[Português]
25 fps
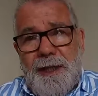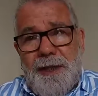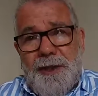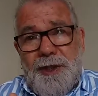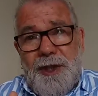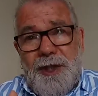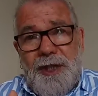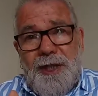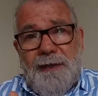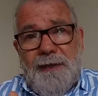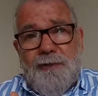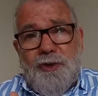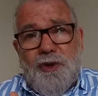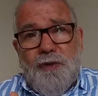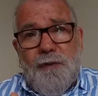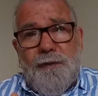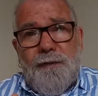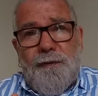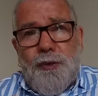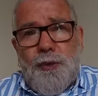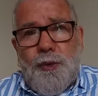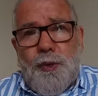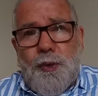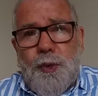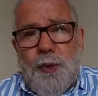Chegamos no
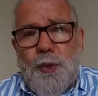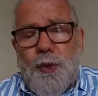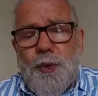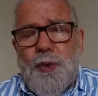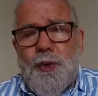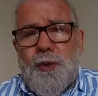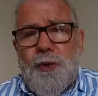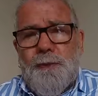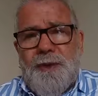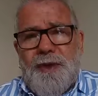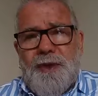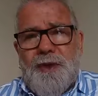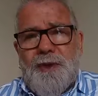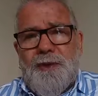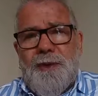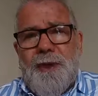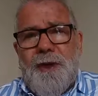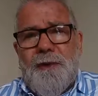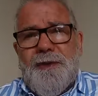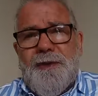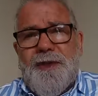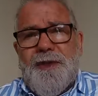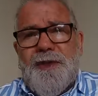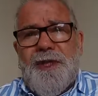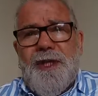futuro,
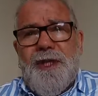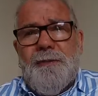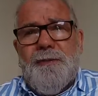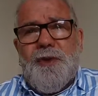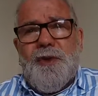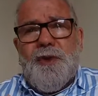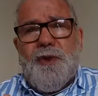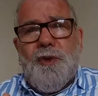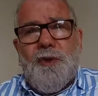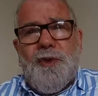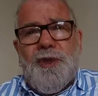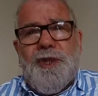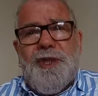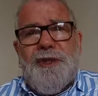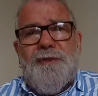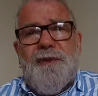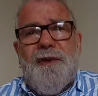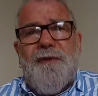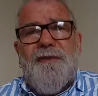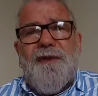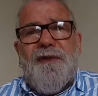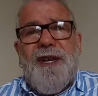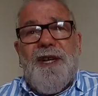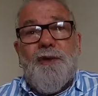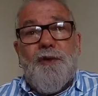pessoal. Estamos hoje
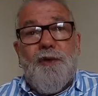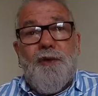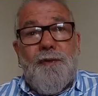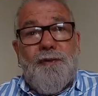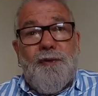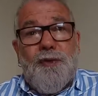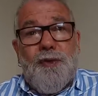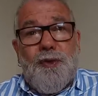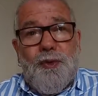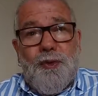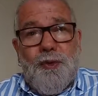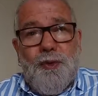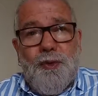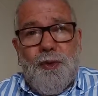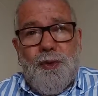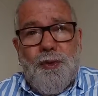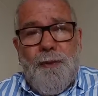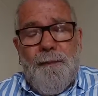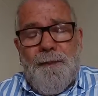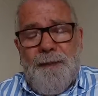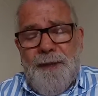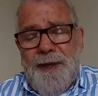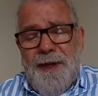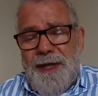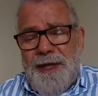vivendo o
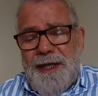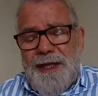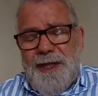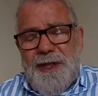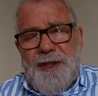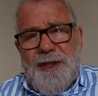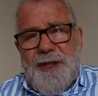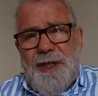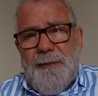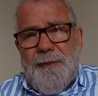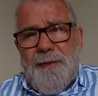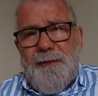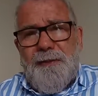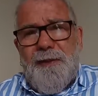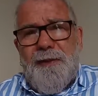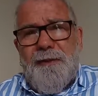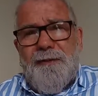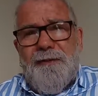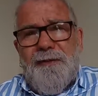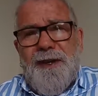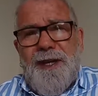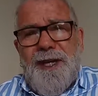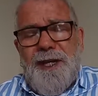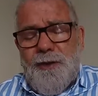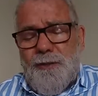futuro. Estamos
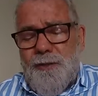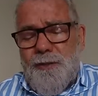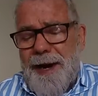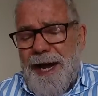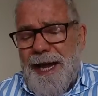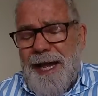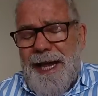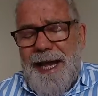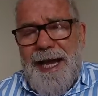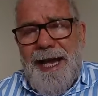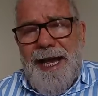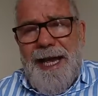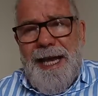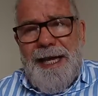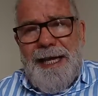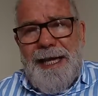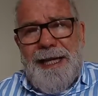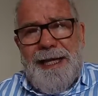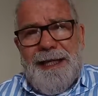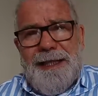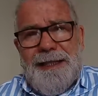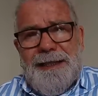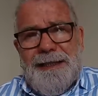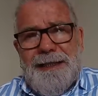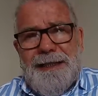vivendo a
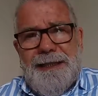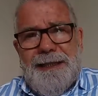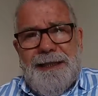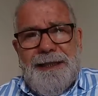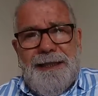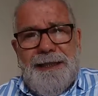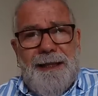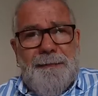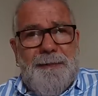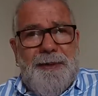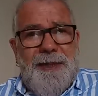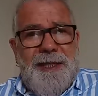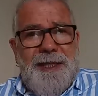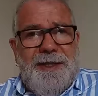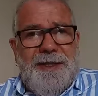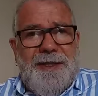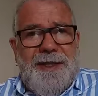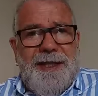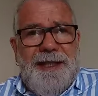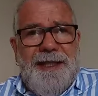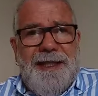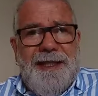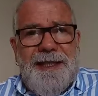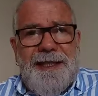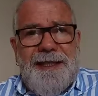era da
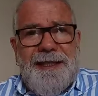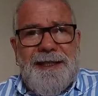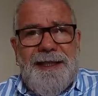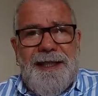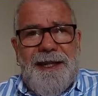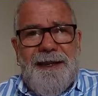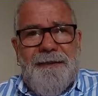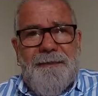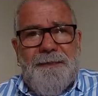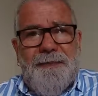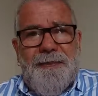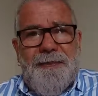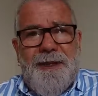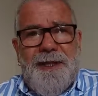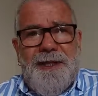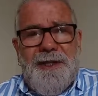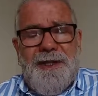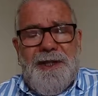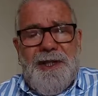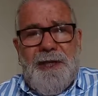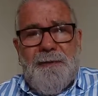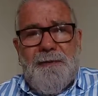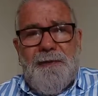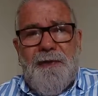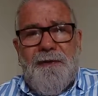penicilina,
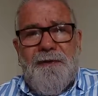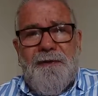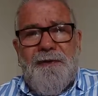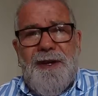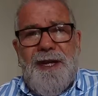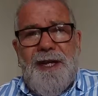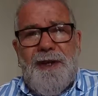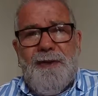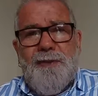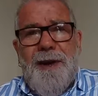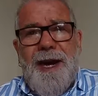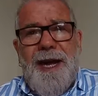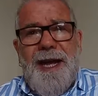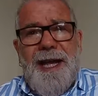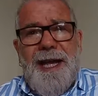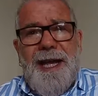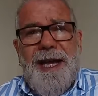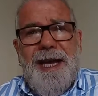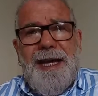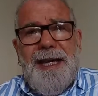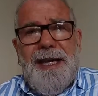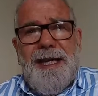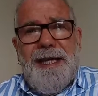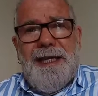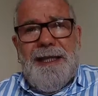estamos vivendo a
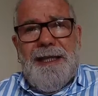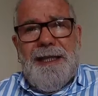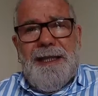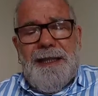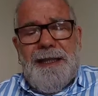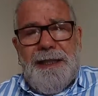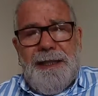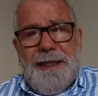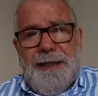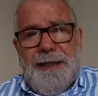era